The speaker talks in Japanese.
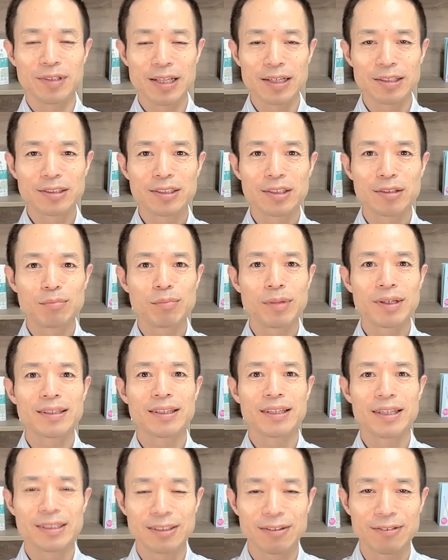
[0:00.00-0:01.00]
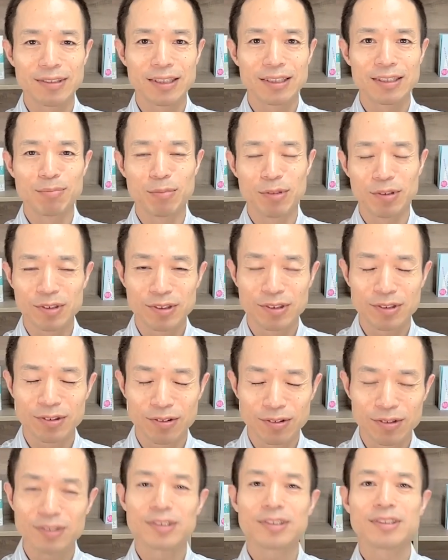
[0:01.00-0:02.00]
ネルソン・マンデラさん、私ものす
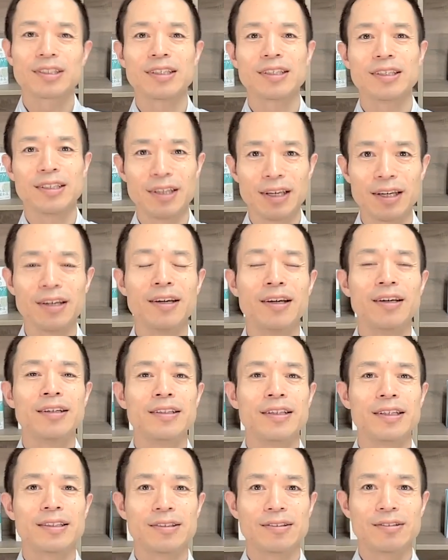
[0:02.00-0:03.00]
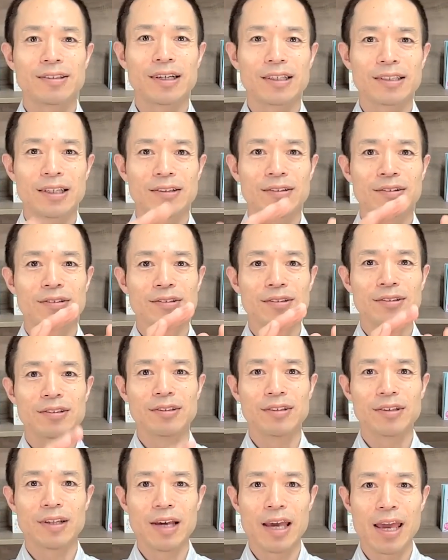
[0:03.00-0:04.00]
ごく好きで、でその方の言
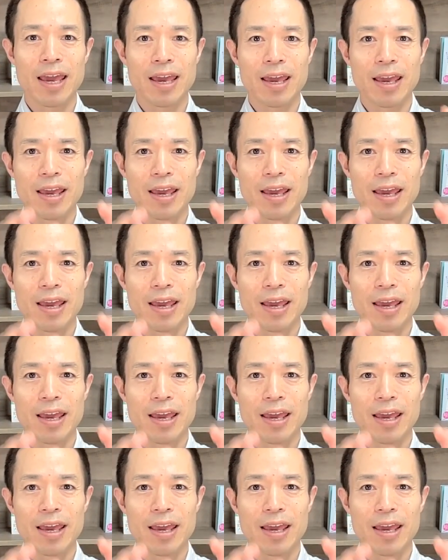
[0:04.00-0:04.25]
う、えー、